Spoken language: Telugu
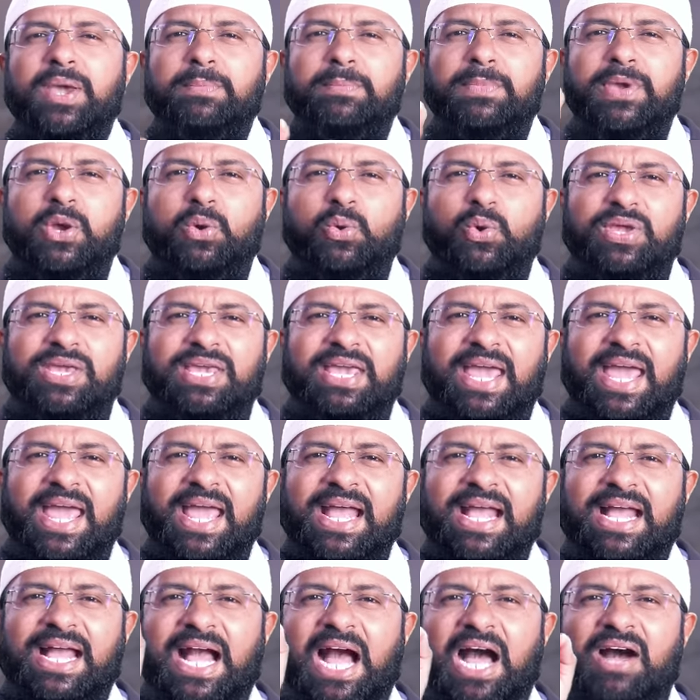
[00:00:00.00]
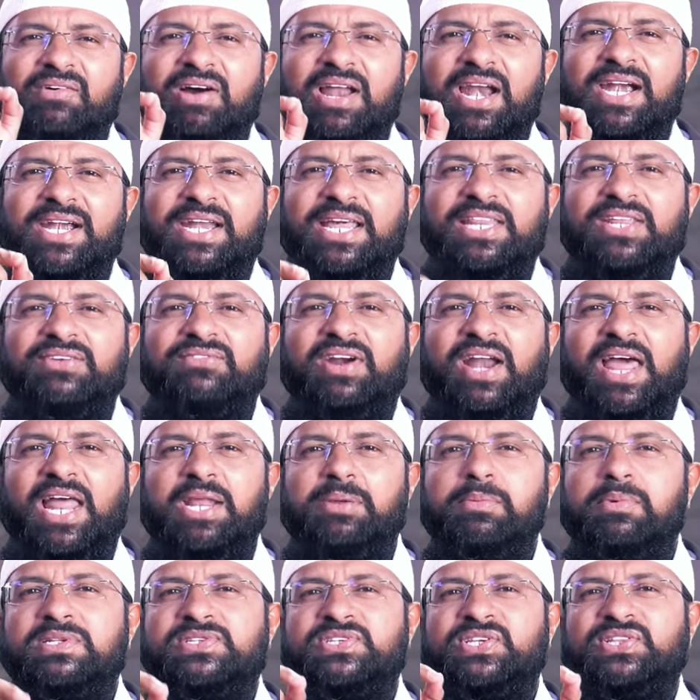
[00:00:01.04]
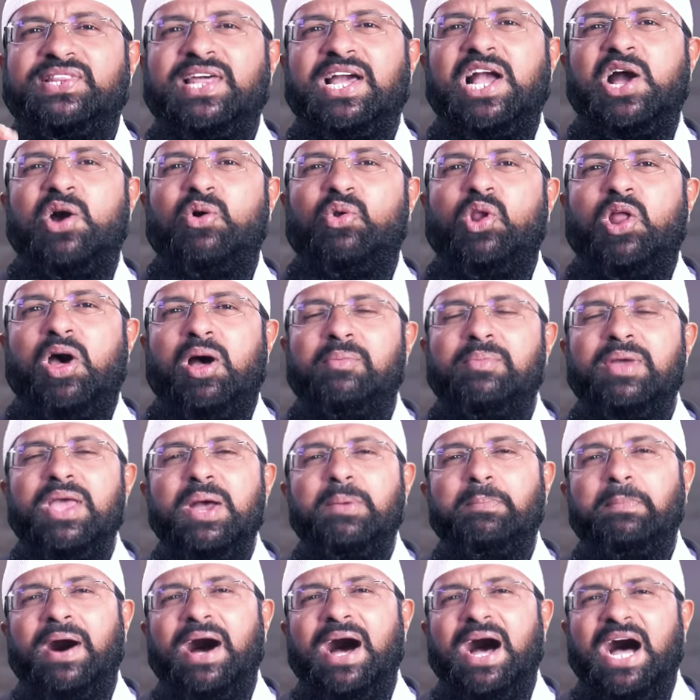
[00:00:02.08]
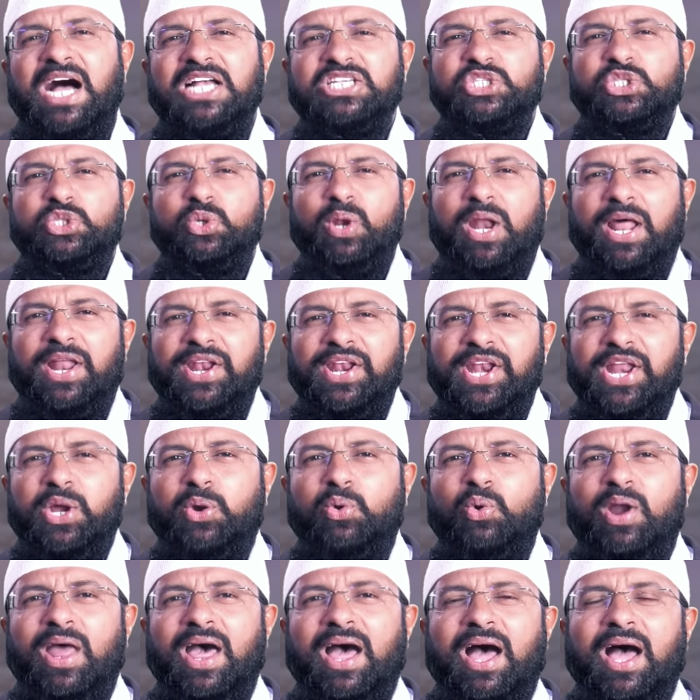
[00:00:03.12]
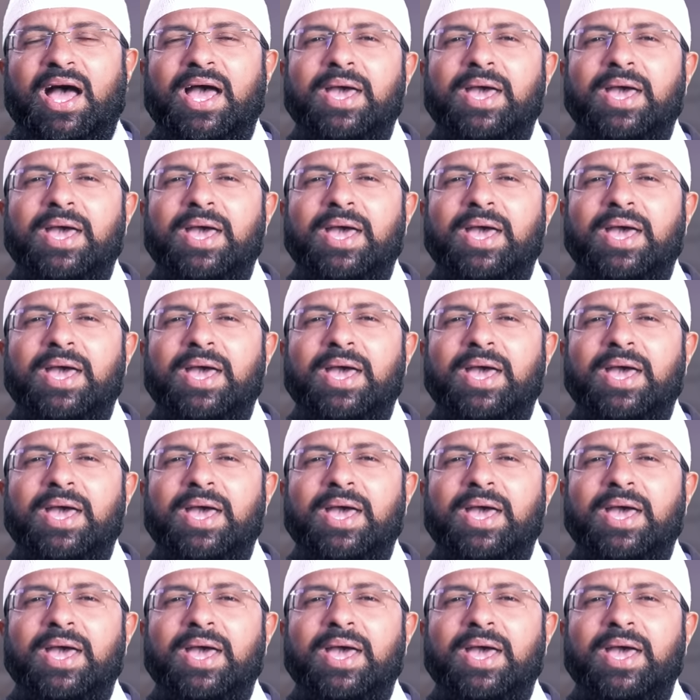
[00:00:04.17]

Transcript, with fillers: మీకు ఏం కావాలంటే అది ఇవ్వడానికి మేము సిద్ధంగా ఉన్నాం మా ఆస్తులన్నీ కూడా